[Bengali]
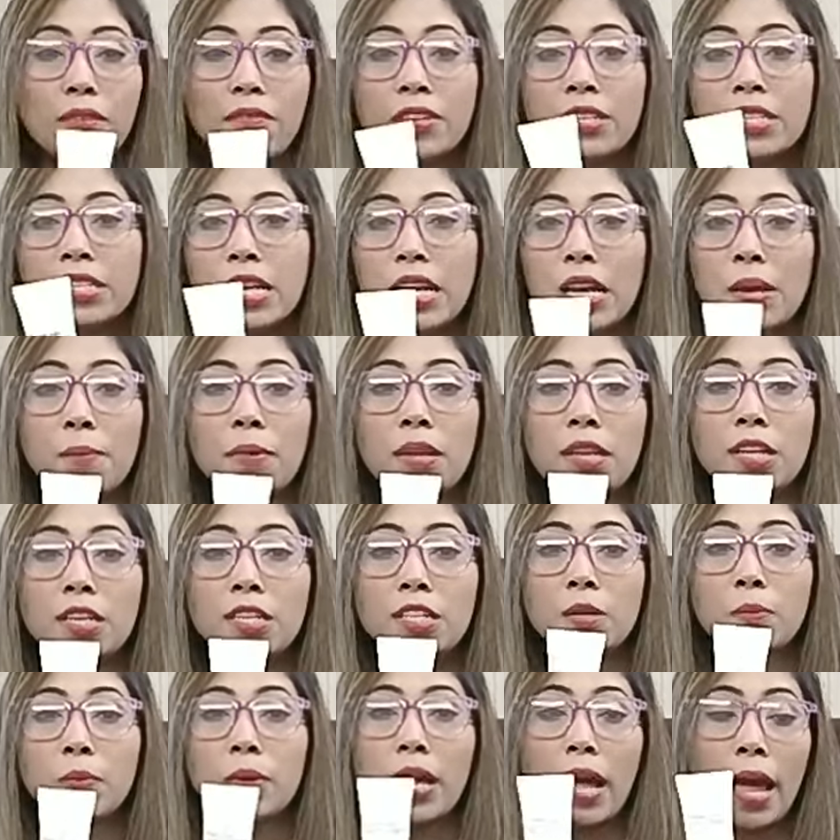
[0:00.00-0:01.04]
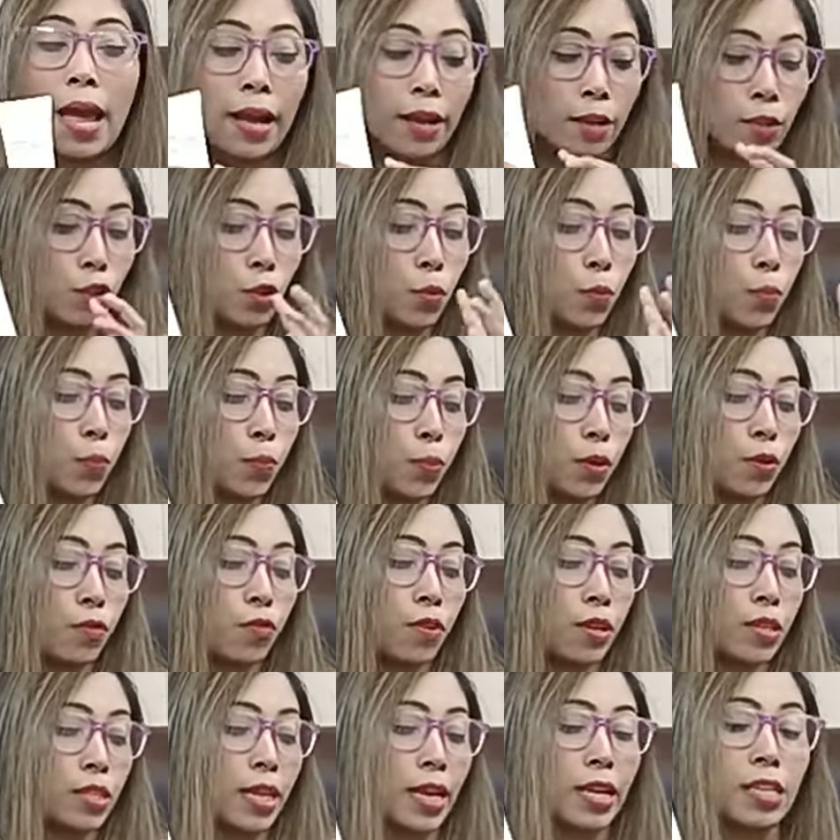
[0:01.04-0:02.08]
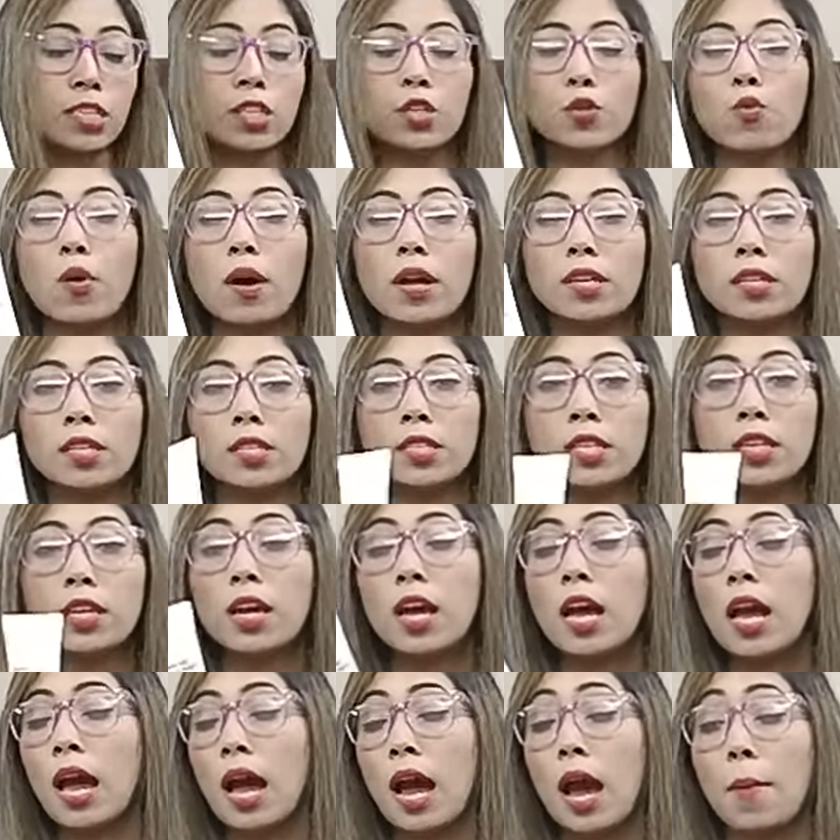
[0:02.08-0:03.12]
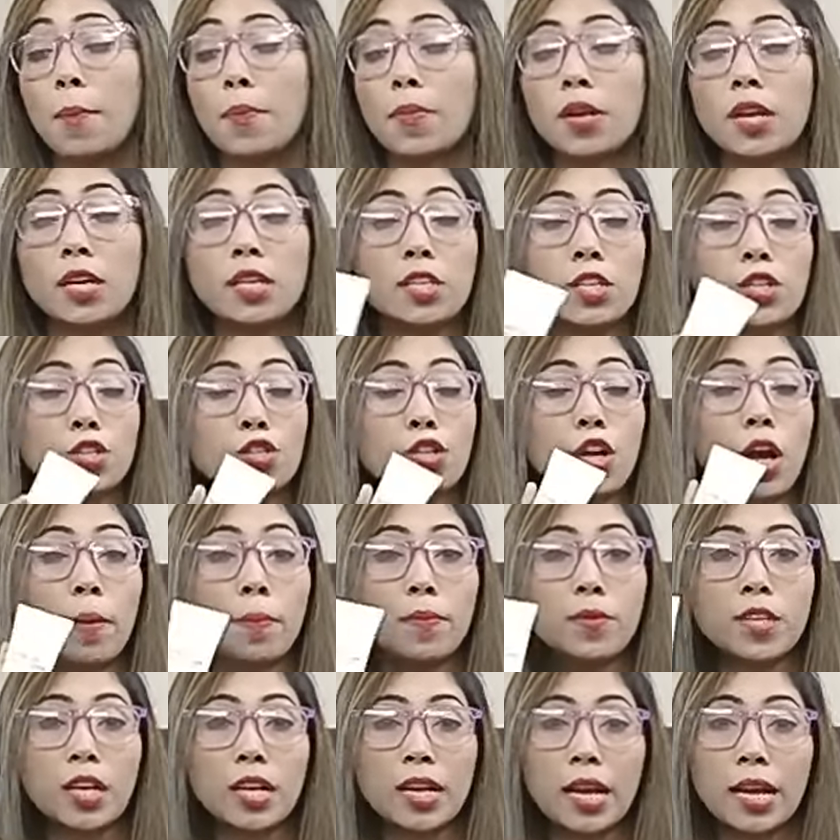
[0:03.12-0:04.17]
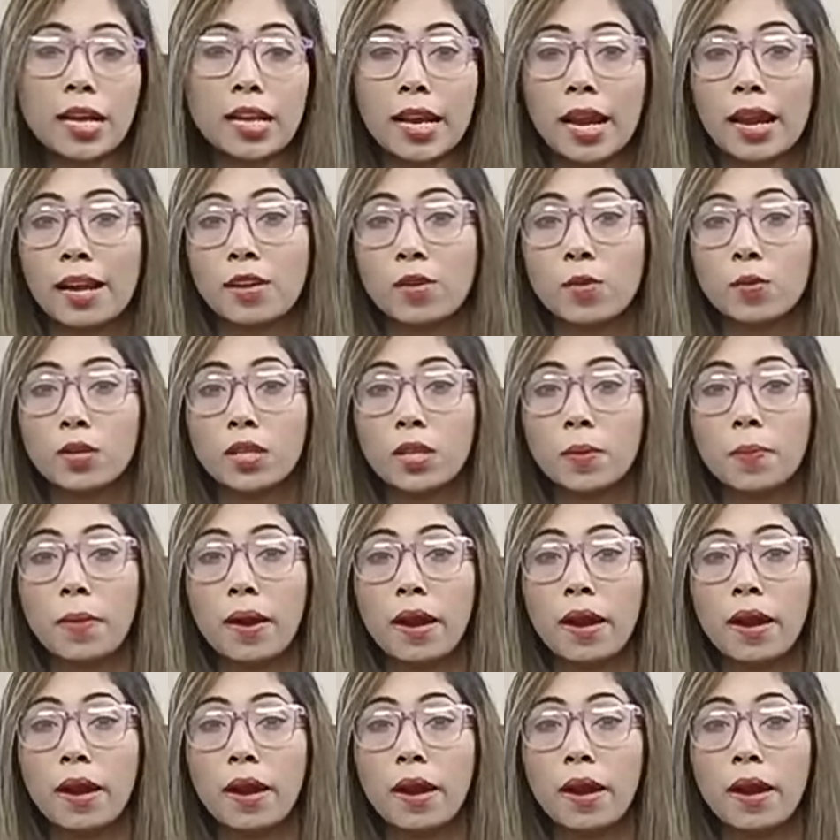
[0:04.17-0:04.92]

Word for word: সেভেন্টি এম হিসেবে একদম পারফেক্ট একটা কোয়ান্টিটি আপনারা এটা সব জায়গায় ক্যারি করতে